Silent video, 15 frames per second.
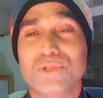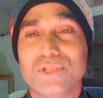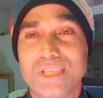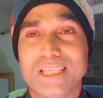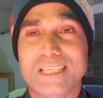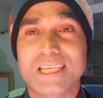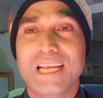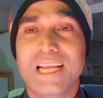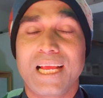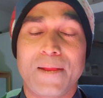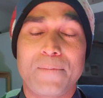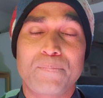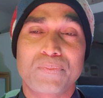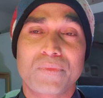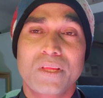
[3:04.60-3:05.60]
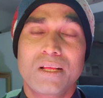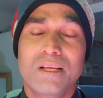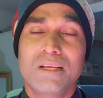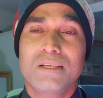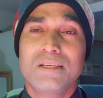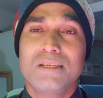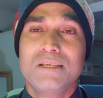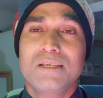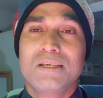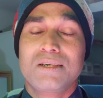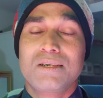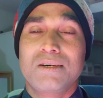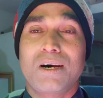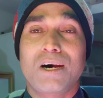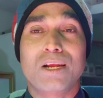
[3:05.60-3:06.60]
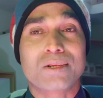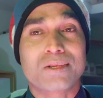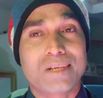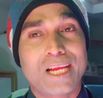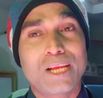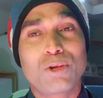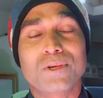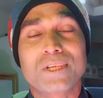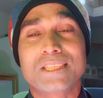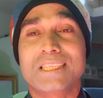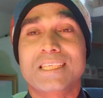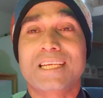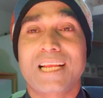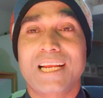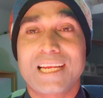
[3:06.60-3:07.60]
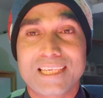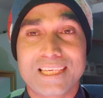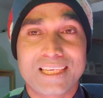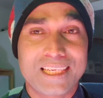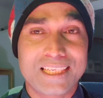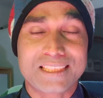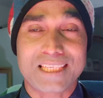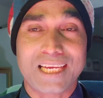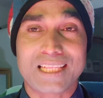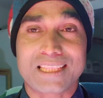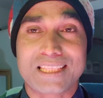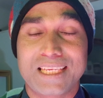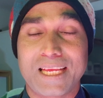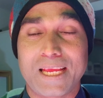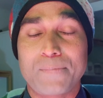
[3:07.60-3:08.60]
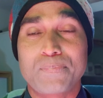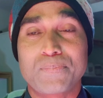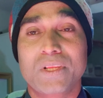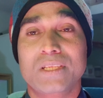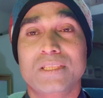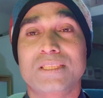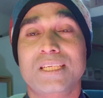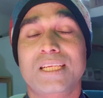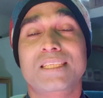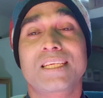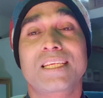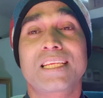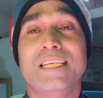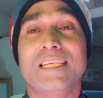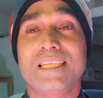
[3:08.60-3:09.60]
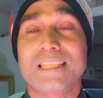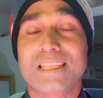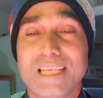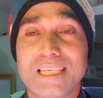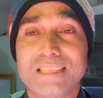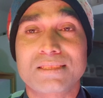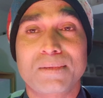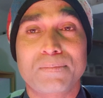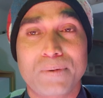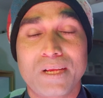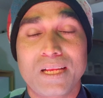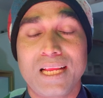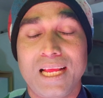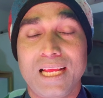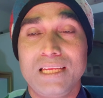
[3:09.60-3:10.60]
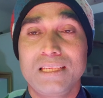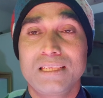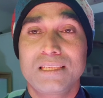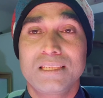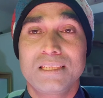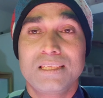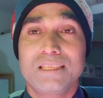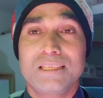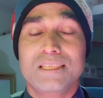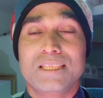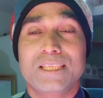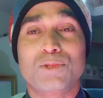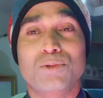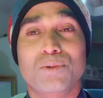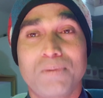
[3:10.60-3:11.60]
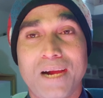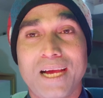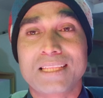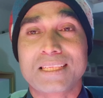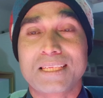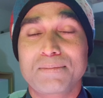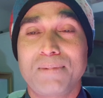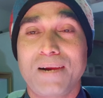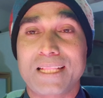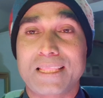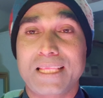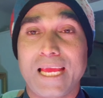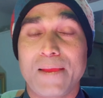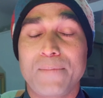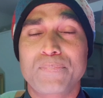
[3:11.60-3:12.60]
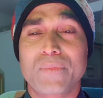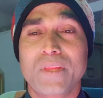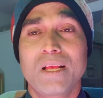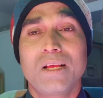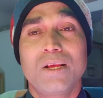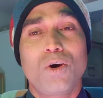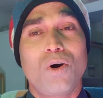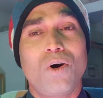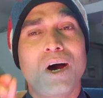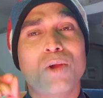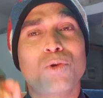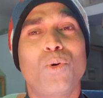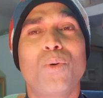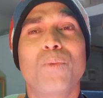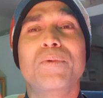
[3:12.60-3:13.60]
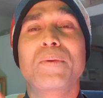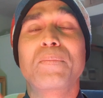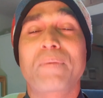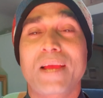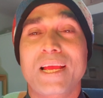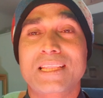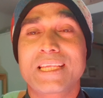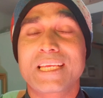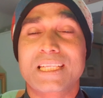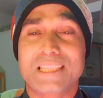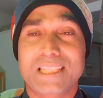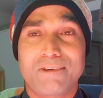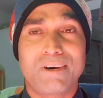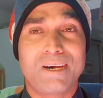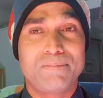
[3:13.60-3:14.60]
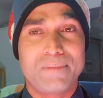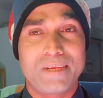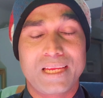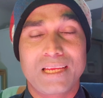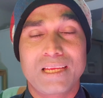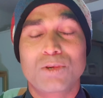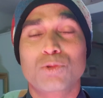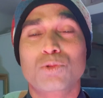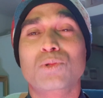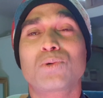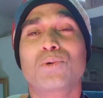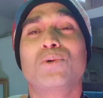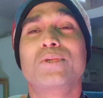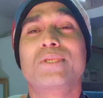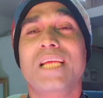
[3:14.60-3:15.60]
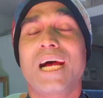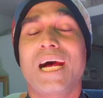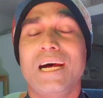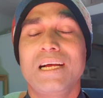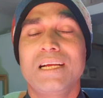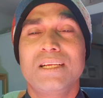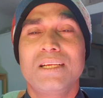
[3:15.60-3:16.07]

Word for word: तो जटिल है और कई लोग इसे कराना नहीं चाहते हैं सर्जरी कितना सफल है ये तो बाद की बात है और होम्योपैथिक दवा में पूजा